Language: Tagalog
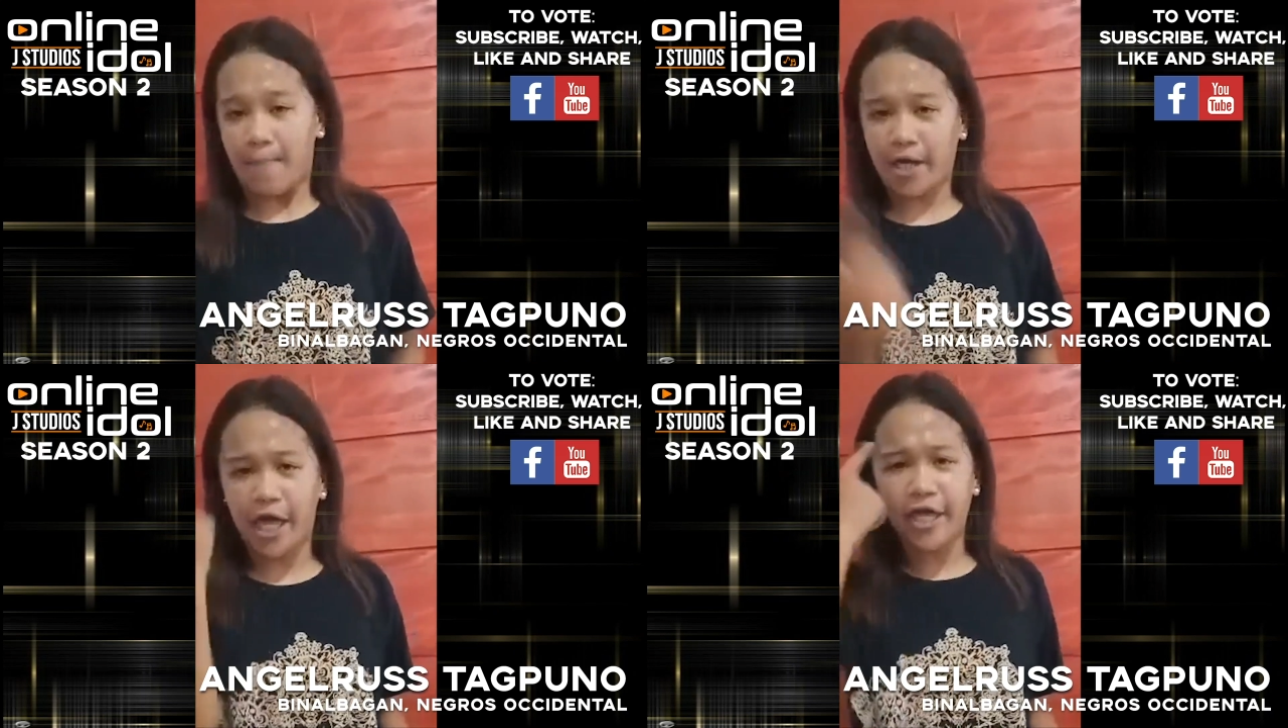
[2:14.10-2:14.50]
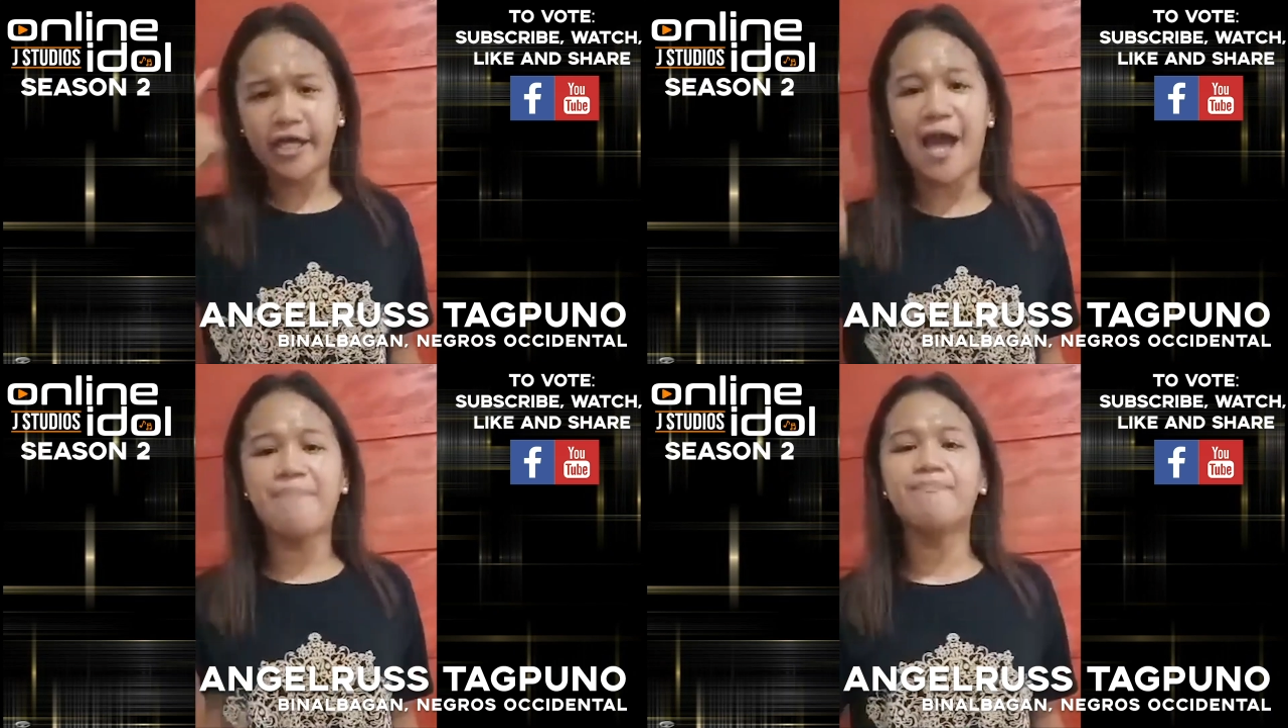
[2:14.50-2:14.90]

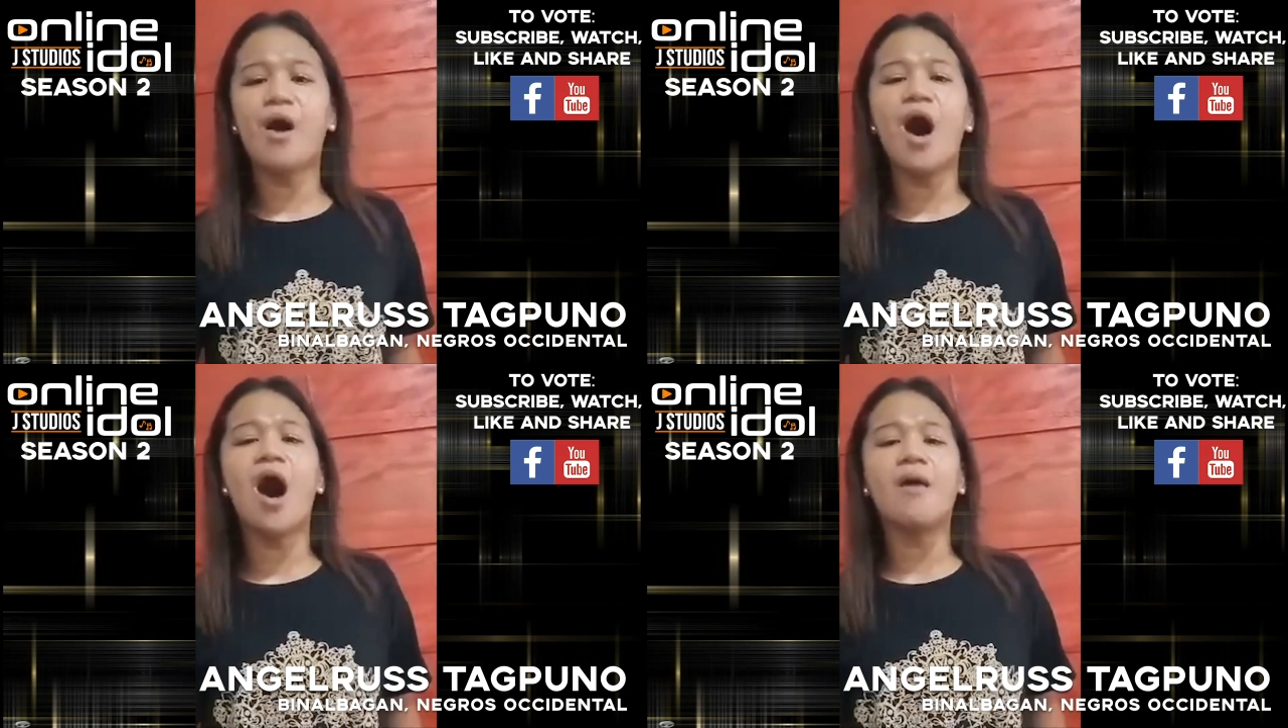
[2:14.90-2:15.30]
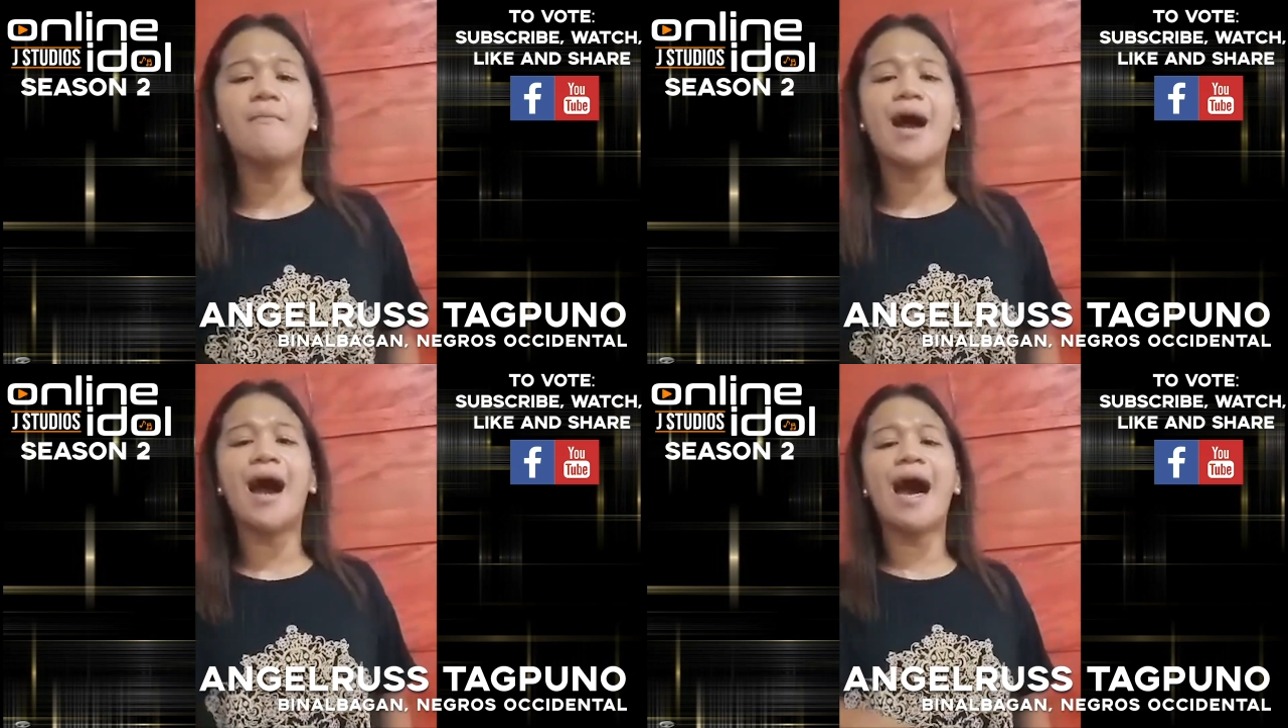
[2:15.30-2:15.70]
Pakinggan mo ang
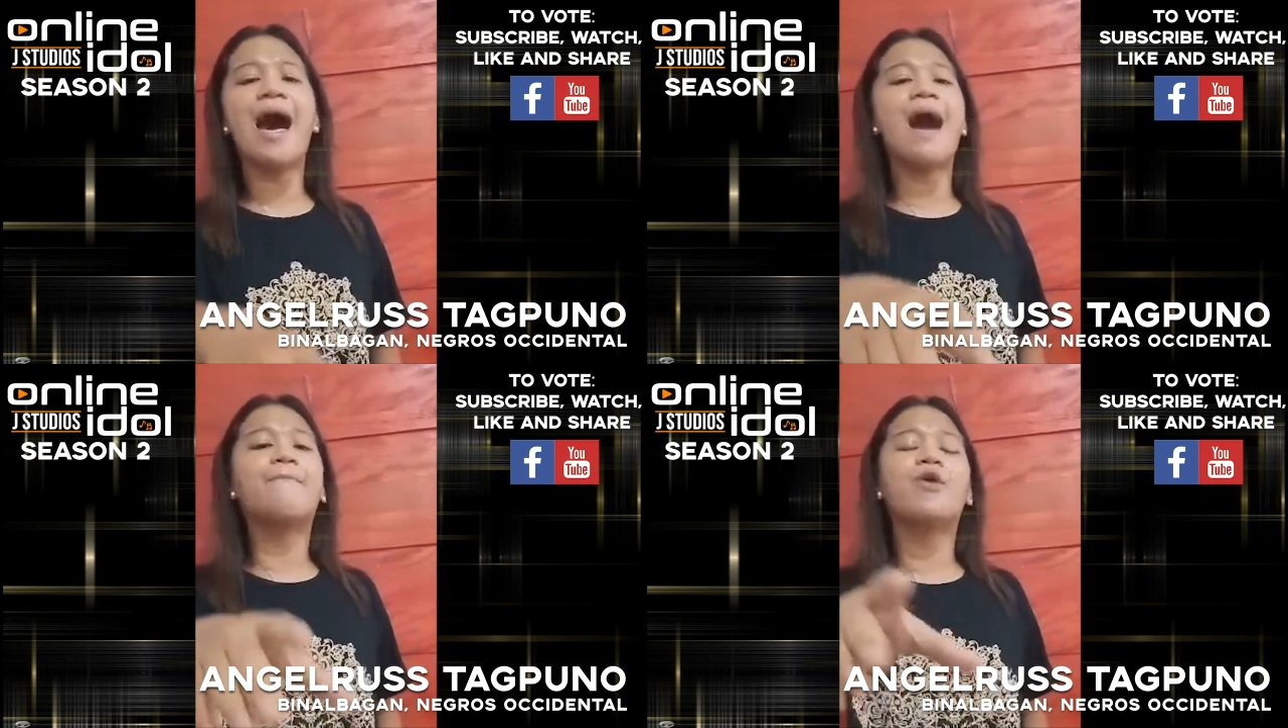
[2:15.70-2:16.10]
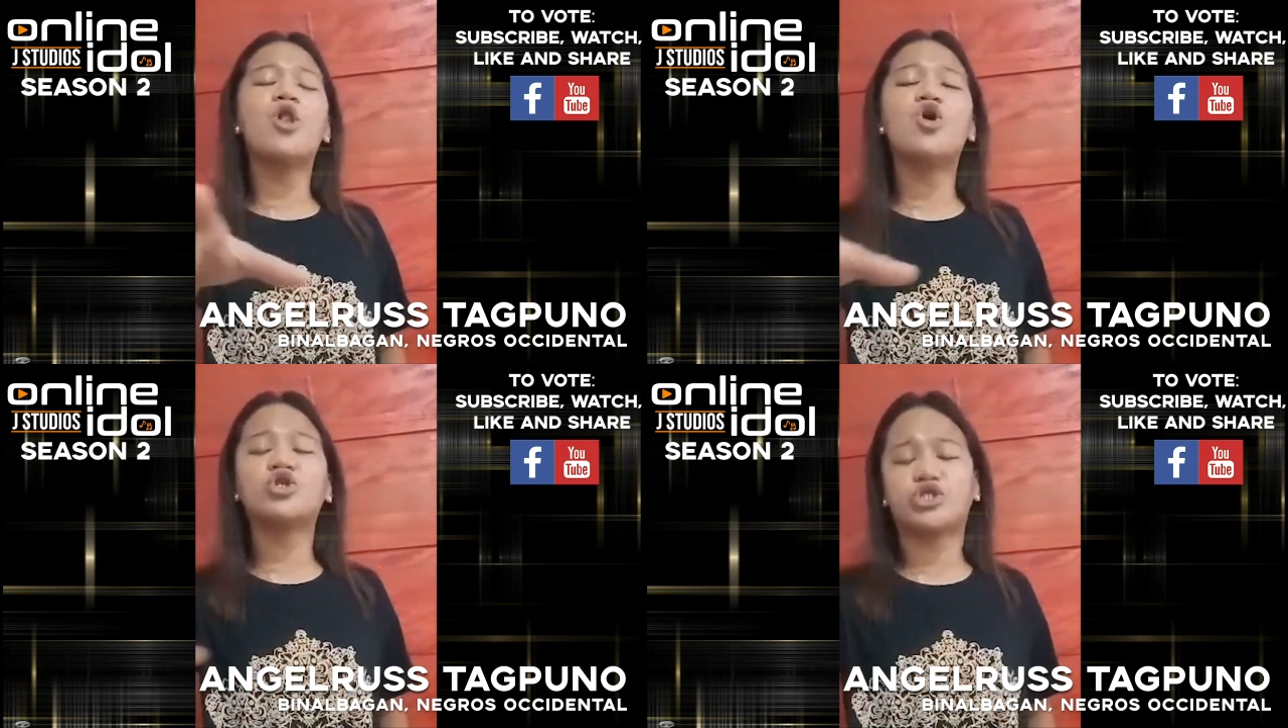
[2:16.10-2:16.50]
mga
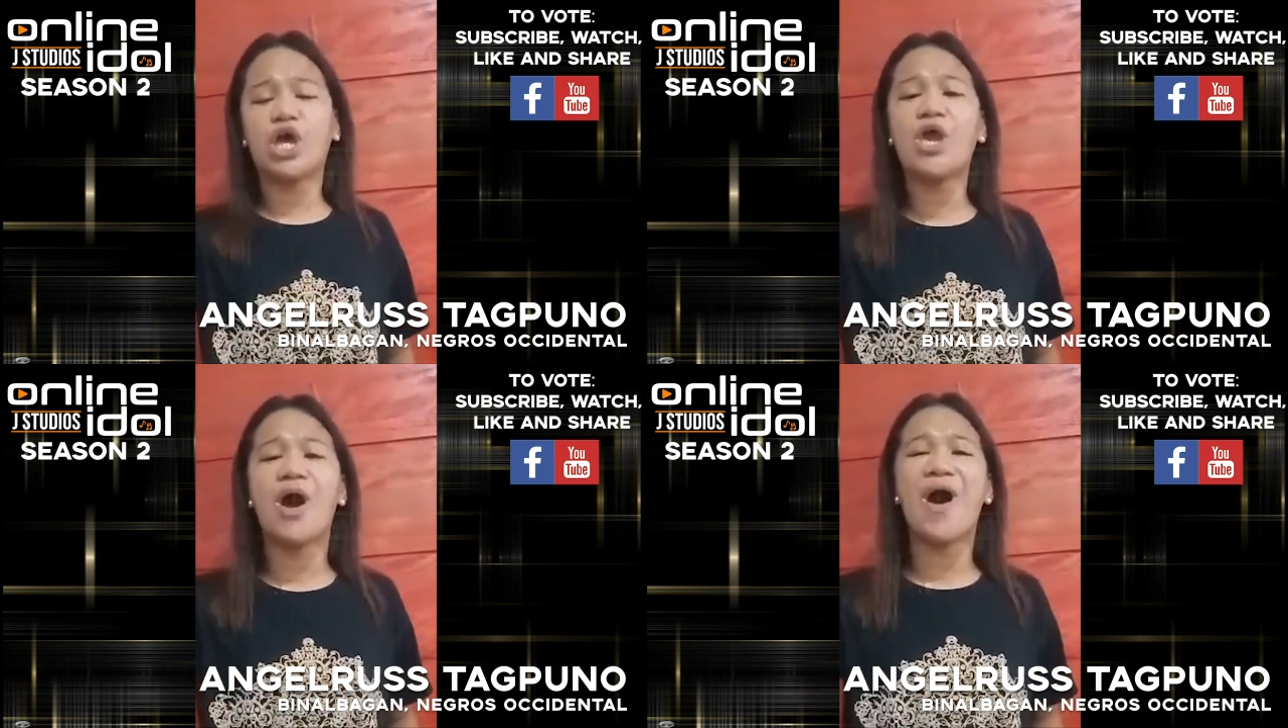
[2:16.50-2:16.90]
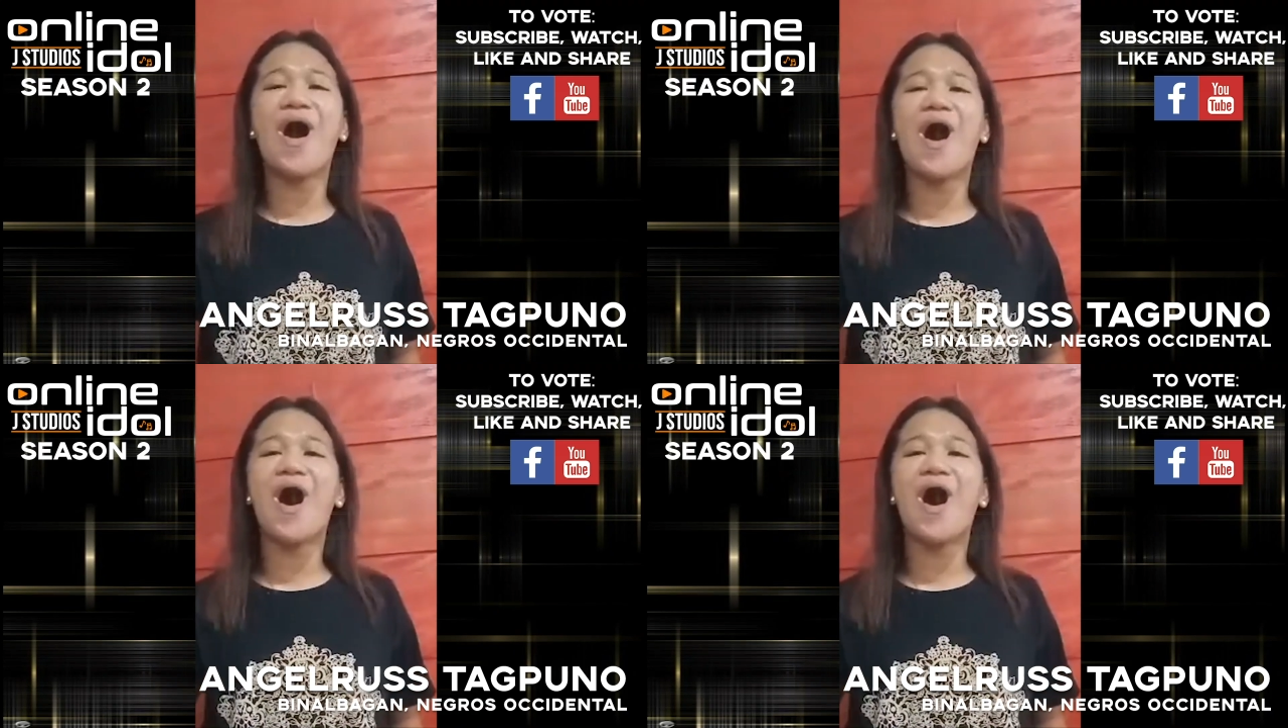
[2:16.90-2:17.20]
bulong sa'yo